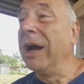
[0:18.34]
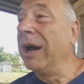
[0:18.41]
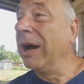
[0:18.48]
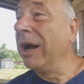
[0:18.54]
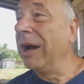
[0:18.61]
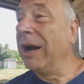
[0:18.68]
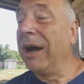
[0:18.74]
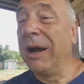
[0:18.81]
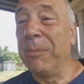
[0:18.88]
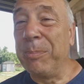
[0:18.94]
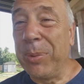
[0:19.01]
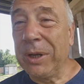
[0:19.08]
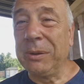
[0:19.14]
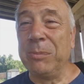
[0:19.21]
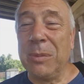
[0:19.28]
э,
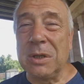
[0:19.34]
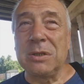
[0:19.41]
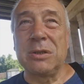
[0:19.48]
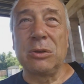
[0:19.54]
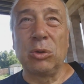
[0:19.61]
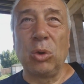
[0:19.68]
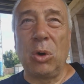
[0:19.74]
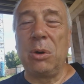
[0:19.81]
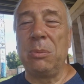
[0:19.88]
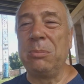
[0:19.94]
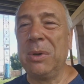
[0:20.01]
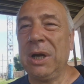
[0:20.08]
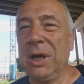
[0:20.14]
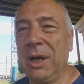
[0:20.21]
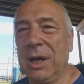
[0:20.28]
под
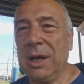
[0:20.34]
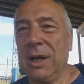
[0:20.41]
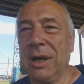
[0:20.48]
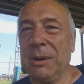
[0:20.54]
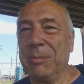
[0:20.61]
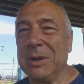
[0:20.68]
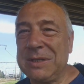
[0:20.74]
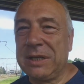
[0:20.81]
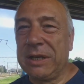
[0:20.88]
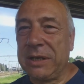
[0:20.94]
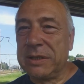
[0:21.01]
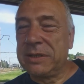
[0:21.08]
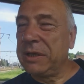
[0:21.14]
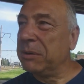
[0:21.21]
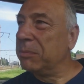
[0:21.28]
мостом, под
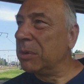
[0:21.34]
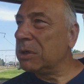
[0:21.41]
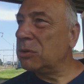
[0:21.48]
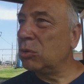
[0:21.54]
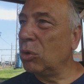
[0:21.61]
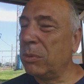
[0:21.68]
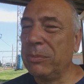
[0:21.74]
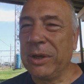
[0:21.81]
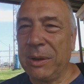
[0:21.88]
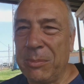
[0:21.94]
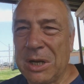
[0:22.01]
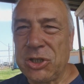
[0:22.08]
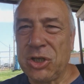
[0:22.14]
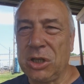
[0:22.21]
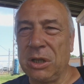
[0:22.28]
Зигинским мостом на
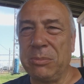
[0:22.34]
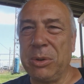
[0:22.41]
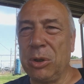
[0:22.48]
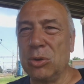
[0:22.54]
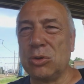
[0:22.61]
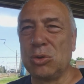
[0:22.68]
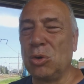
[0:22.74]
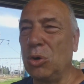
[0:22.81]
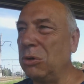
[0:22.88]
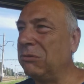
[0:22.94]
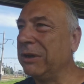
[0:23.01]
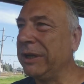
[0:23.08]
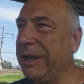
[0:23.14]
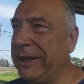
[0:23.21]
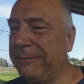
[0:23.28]
маршала
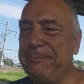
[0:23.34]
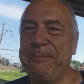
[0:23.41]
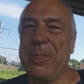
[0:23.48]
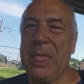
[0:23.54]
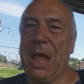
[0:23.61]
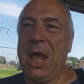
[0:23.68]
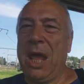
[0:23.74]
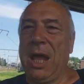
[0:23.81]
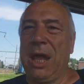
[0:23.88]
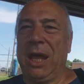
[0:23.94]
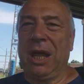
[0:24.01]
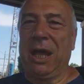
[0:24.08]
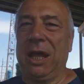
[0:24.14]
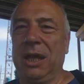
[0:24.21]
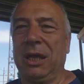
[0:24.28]
Бирюзова. Да?
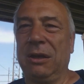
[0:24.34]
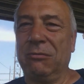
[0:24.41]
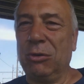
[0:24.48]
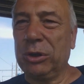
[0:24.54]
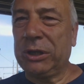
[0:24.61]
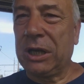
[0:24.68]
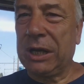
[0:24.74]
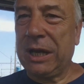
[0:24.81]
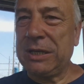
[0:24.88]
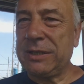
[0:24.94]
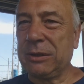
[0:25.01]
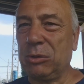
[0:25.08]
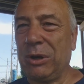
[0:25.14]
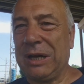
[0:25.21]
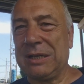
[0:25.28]
И вот какая
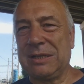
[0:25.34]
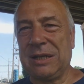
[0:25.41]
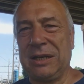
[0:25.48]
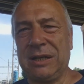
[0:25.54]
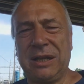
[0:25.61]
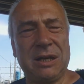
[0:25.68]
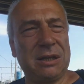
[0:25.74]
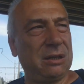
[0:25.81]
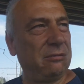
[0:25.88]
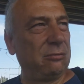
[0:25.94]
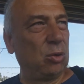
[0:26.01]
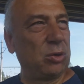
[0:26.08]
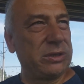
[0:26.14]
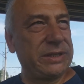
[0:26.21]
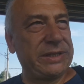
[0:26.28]
ситуация. Не так
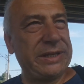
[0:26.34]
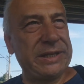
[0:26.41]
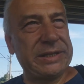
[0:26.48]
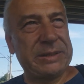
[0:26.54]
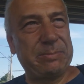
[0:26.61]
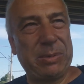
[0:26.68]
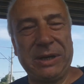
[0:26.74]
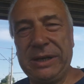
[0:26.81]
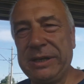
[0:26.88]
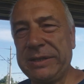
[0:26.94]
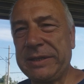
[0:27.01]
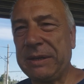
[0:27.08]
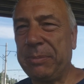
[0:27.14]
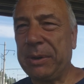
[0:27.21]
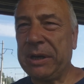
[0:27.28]
давно здесь
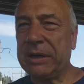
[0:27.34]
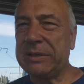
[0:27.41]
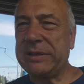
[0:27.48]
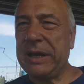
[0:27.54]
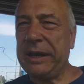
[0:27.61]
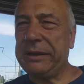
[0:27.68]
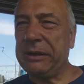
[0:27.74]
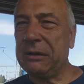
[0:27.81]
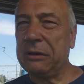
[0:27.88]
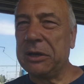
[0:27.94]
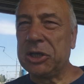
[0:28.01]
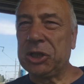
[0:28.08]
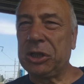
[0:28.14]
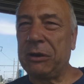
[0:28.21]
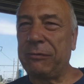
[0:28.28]
полиция
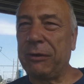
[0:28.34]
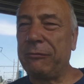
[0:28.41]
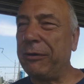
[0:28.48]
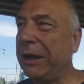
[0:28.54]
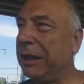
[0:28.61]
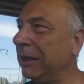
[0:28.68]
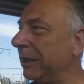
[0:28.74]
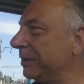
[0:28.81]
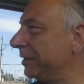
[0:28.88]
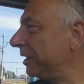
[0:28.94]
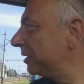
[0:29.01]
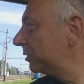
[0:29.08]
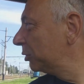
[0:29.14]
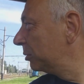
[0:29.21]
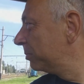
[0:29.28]
показательно штрафовала
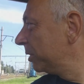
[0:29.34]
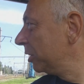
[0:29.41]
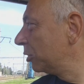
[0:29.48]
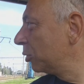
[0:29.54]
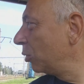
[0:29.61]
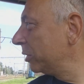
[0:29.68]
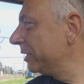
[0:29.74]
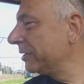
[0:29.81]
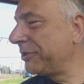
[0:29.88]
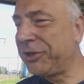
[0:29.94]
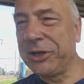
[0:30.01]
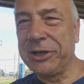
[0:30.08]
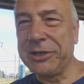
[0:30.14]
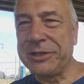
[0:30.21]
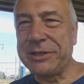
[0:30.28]
тех, кто переходит
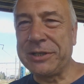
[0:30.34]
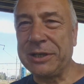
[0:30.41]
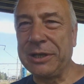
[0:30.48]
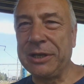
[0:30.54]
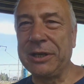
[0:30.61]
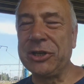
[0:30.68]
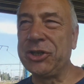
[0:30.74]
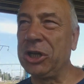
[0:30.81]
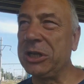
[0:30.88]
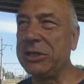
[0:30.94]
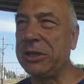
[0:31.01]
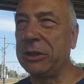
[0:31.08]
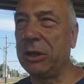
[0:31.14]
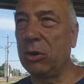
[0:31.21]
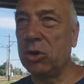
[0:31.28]
через э,
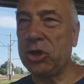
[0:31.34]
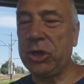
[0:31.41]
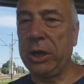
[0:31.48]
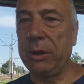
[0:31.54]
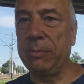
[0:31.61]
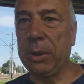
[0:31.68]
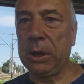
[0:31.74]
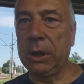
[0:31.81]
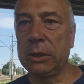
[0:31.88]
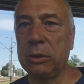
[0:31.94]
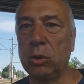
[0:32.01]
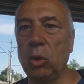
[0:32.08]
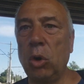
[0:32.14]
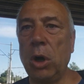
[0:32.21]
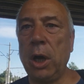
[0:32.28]
железнодорожное
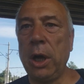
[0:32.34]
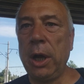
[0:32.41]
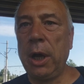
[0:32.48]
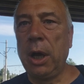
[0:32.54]
полотно